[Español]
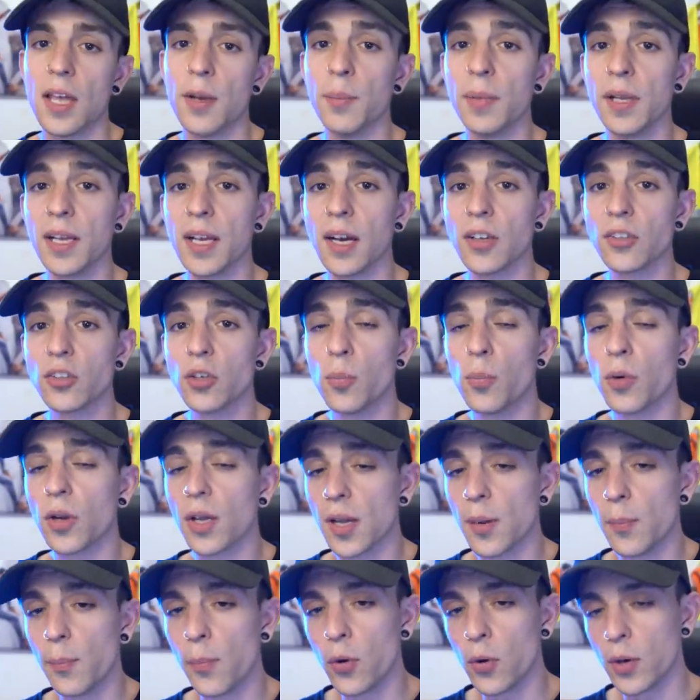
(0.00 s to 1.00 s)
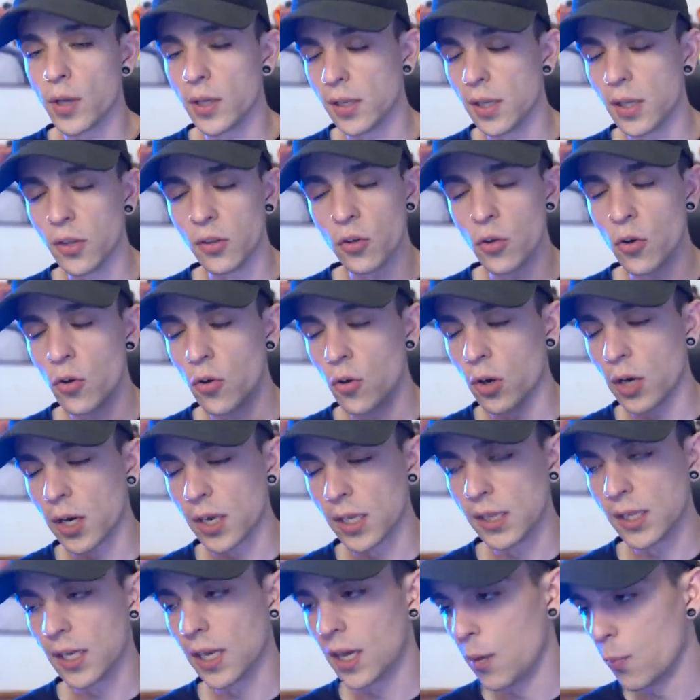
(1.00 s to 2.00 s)
En mi caso, por ejemplo, quitando
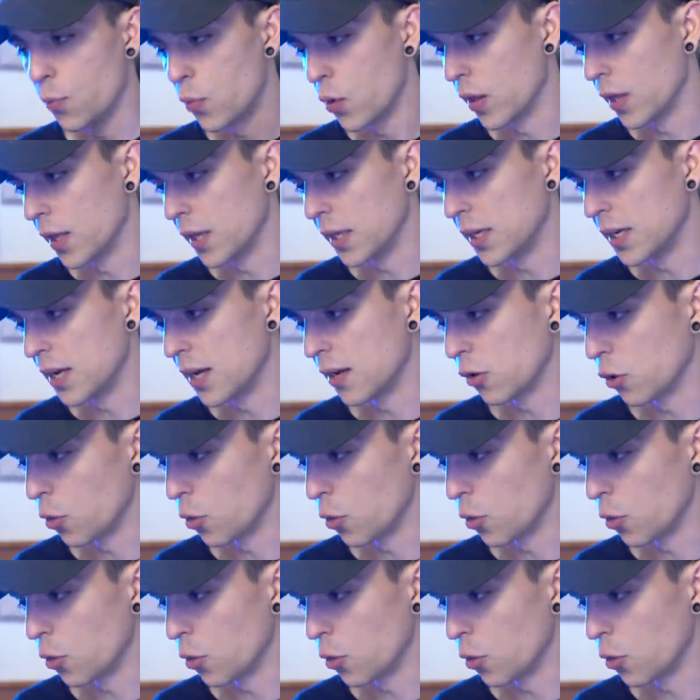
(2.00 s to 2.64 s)
gente que pueda ir a